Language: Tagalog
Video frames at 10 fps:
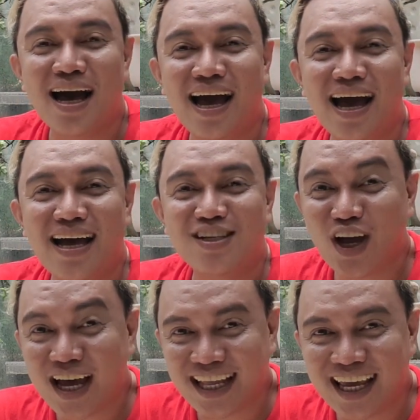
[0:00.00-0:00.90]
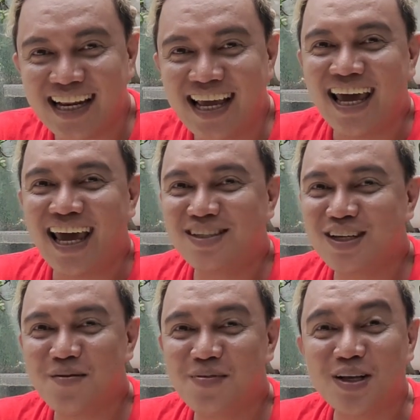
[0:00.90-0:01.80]
uh, channel. And
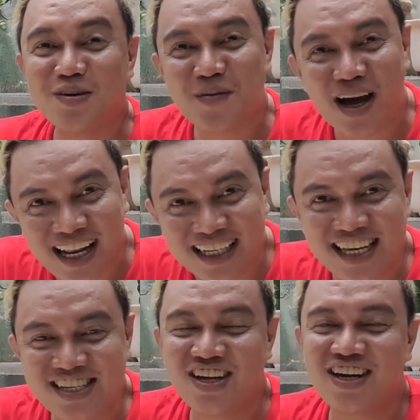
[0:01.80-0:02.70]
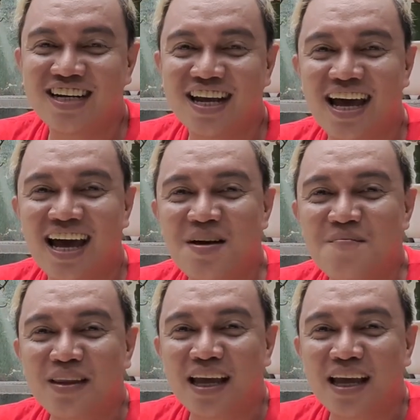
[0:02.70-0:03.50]
syempre, yung mga nagsishare na